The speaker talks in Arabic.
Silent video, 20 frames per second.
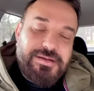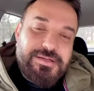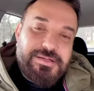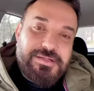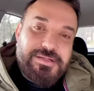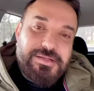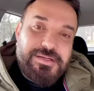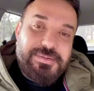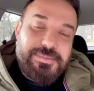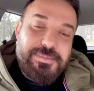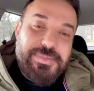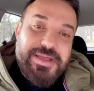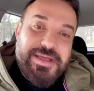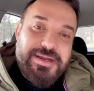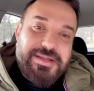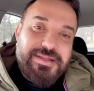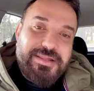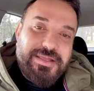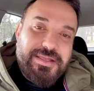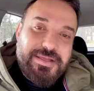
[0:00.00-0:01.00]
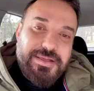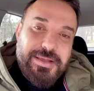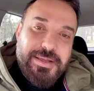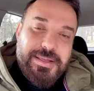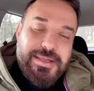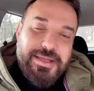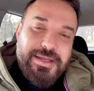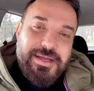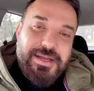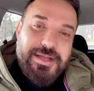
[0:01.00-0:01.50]
البارده
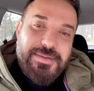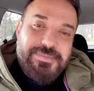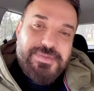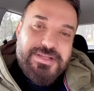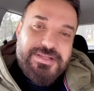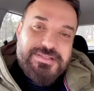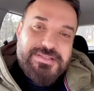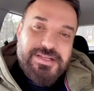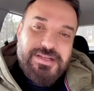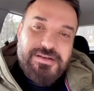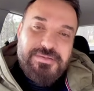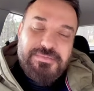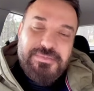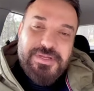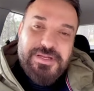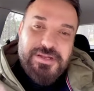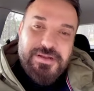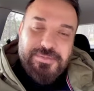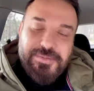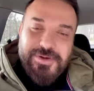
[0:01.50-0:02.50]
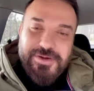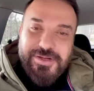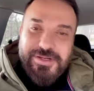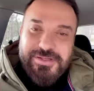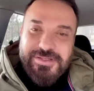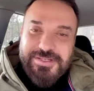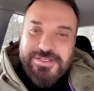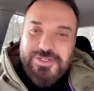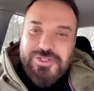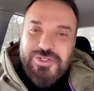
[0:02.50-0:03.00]
يلي عم تنزل من
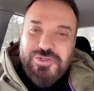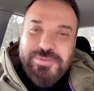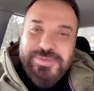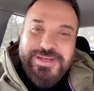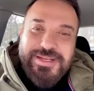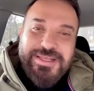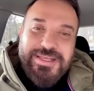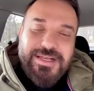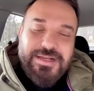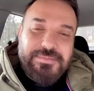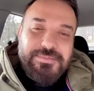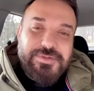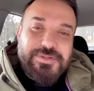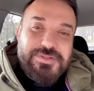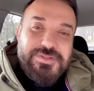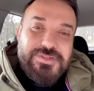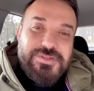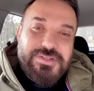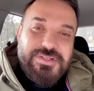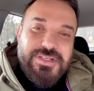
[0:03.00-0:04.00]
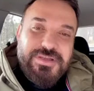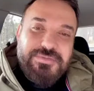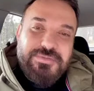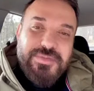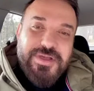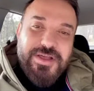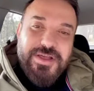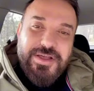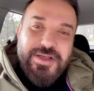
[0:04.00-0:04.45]
المناطق الشماليه عم تصطدم